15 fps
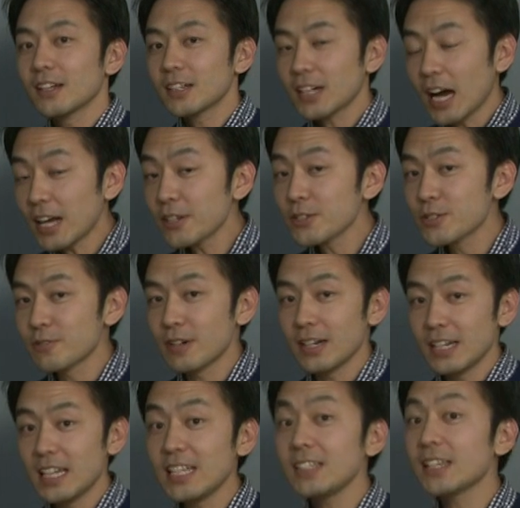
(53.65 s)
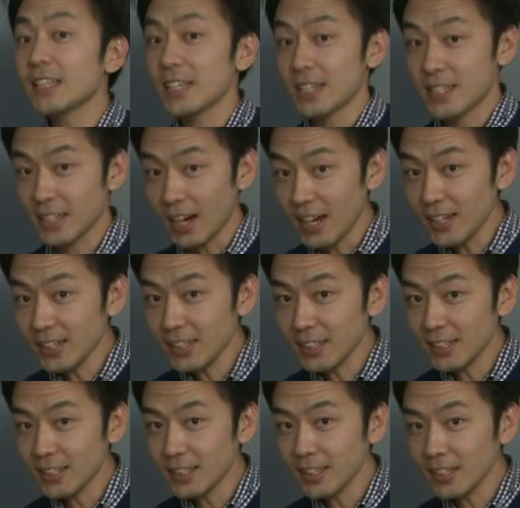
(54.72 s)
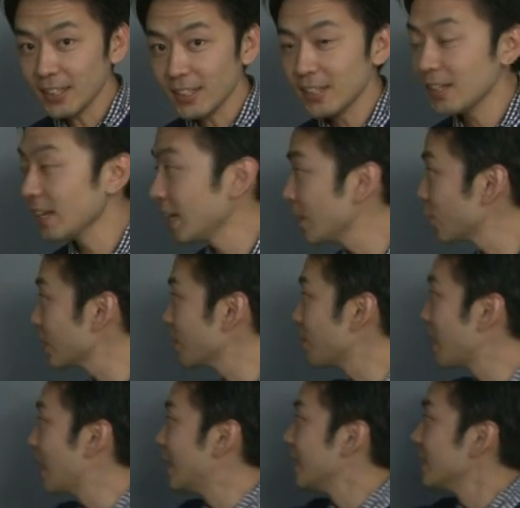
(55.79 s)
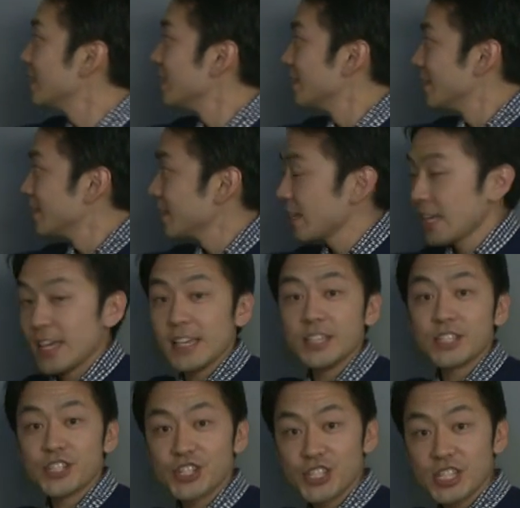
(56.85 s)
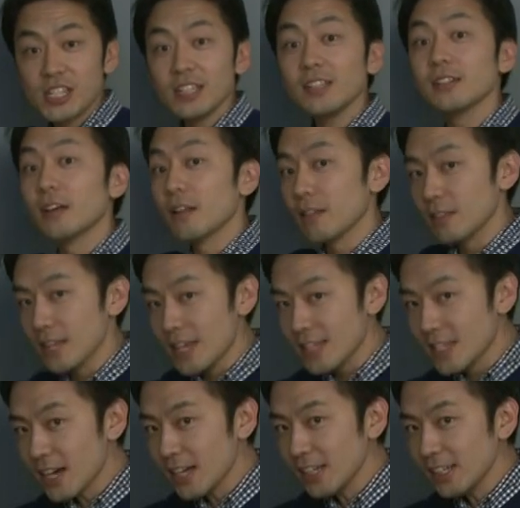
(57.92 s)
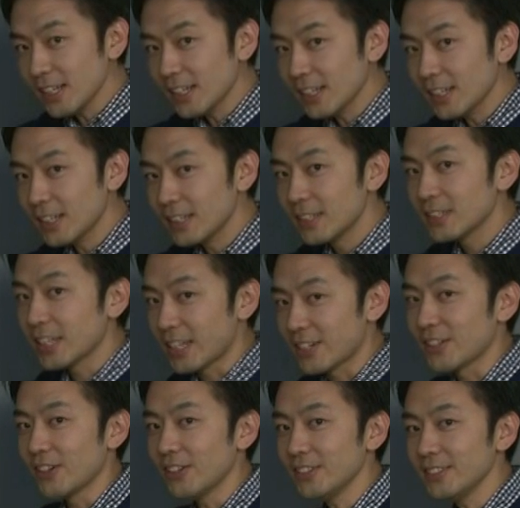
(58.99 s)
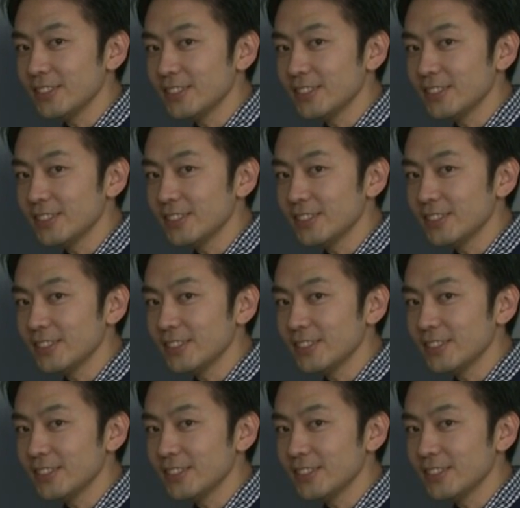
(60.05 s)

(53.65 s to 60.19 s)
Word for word: 彼女はリンダですか？英語では Is she Linda? って聞くよ。